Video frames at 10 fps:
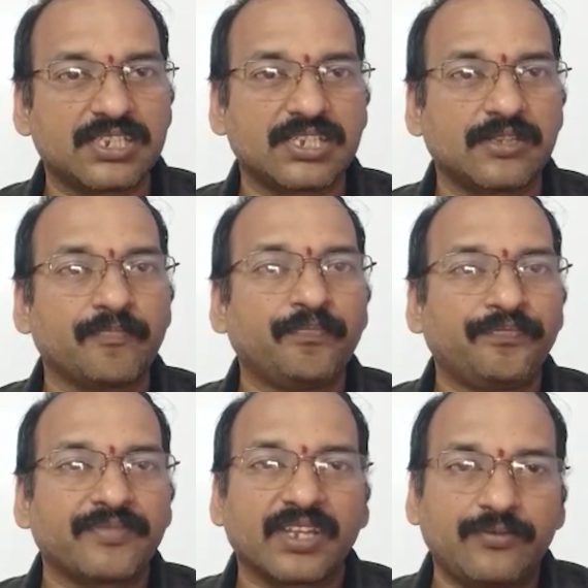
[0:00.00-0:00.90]
నుంచి
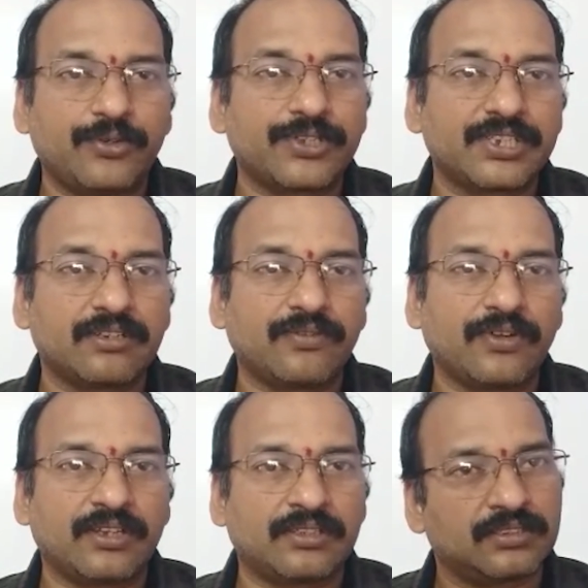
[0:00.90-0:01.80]
ఫోర్ జీరో
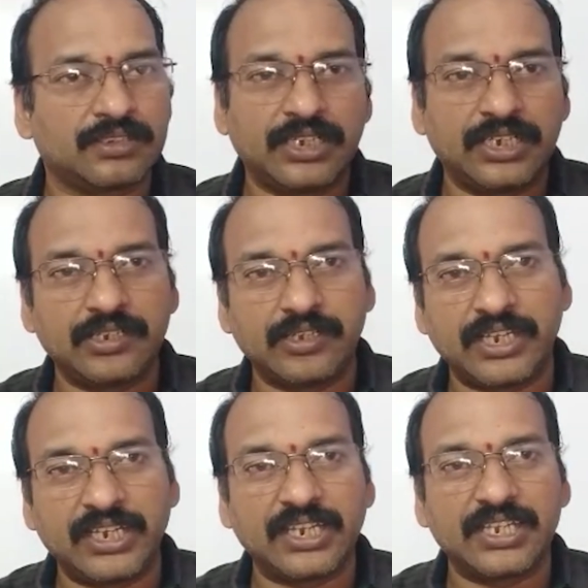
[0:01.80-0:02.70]
ఎనీ
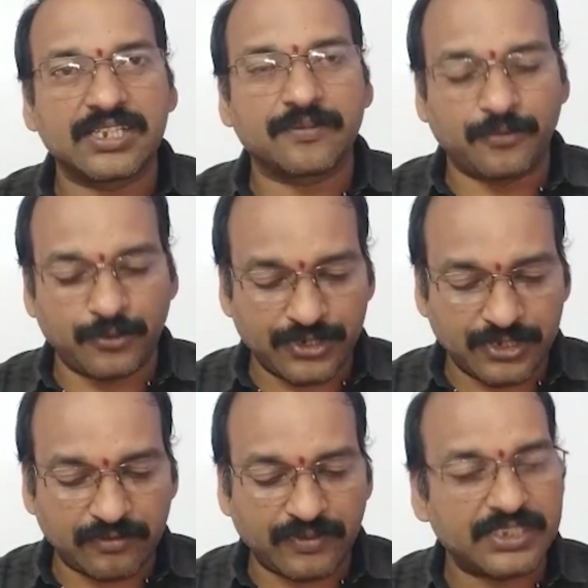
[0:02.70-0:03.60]
ఎనీ రేంజ్ ఫోర్
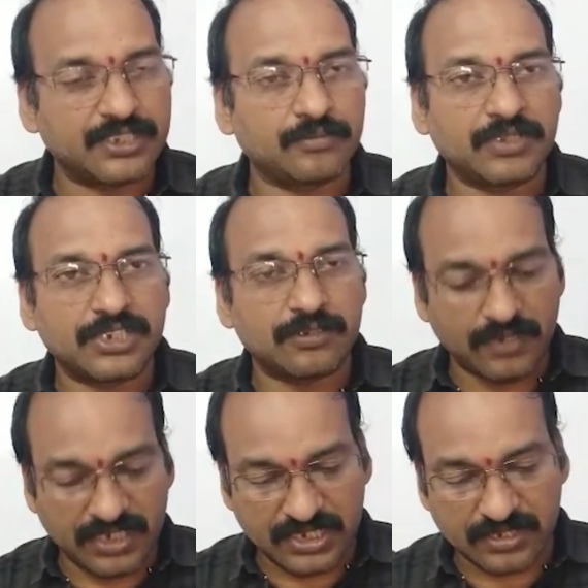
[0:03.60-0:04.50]
జీరో ఫైవ్ జీరో మధ్యలో
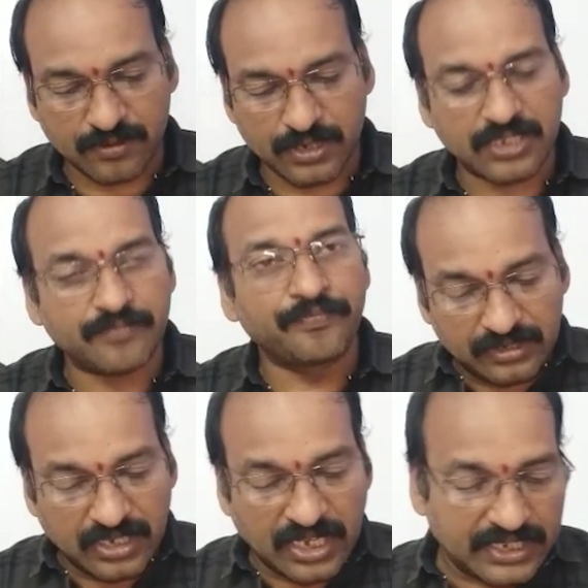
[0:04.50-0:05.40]
బై చేసుకోండి
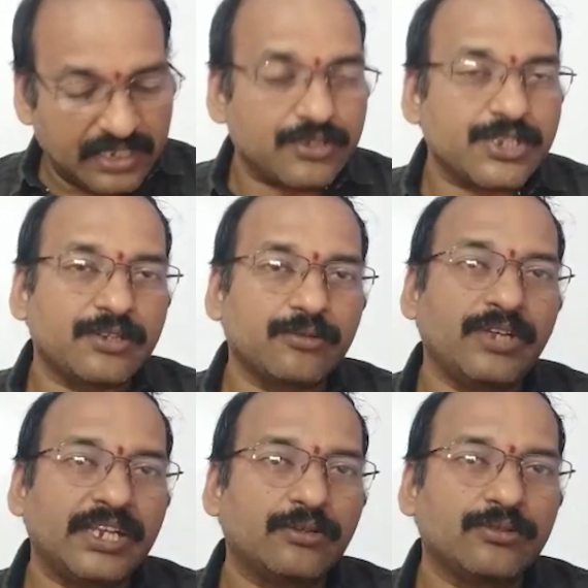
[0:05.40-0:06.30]
టార్గెట్ వచ్చి టూ
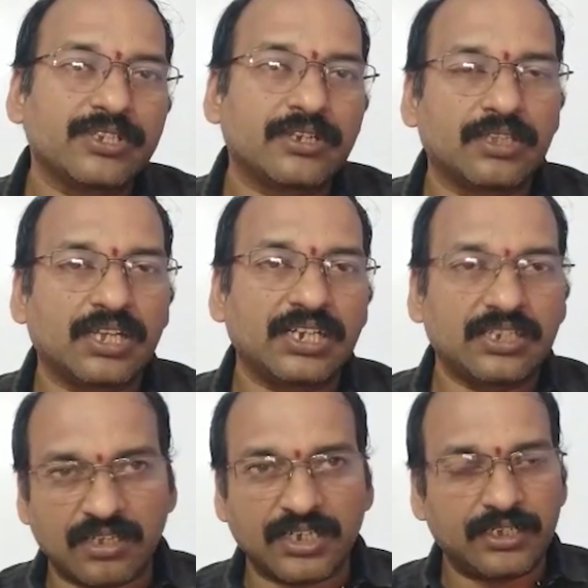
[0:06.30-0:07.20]
ఎయిట్ టూ జీరో దాకా
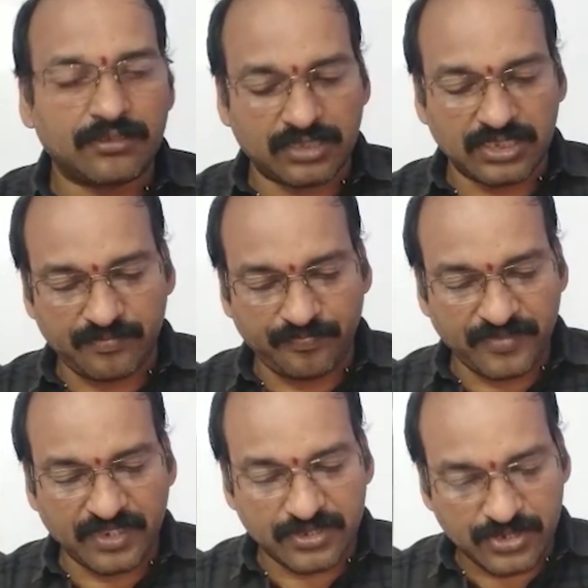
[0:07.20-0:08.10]
టార్గెట్ ఉంది
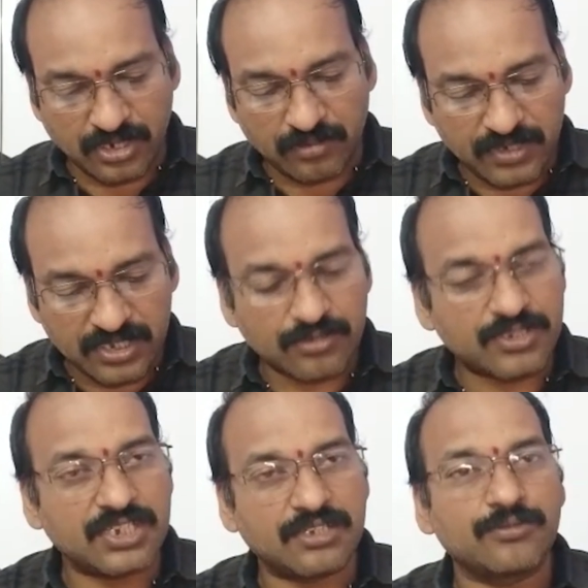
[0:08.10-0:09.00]
స్టాప్ లాస్
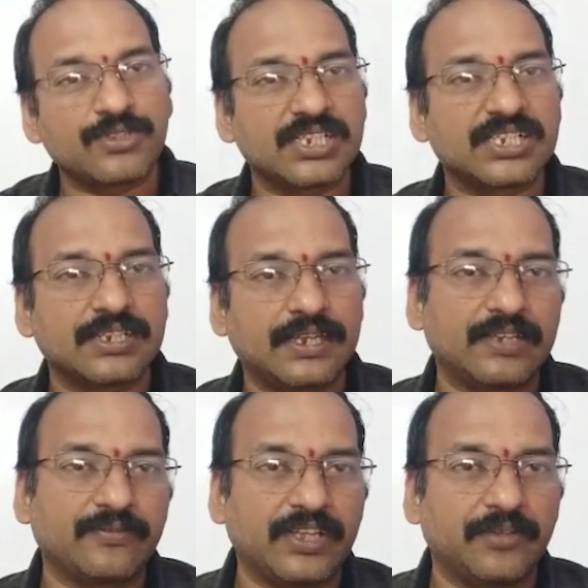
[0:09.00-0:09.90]
వచ్చి టూ సిక్స్
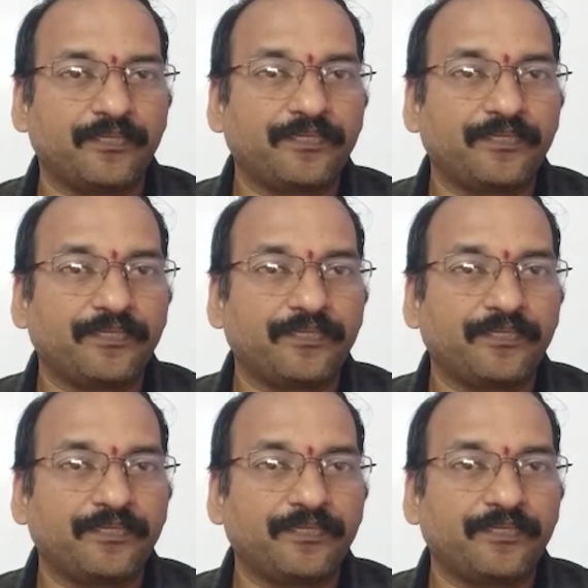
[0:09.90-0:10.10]
నైంటీ ఫైవ్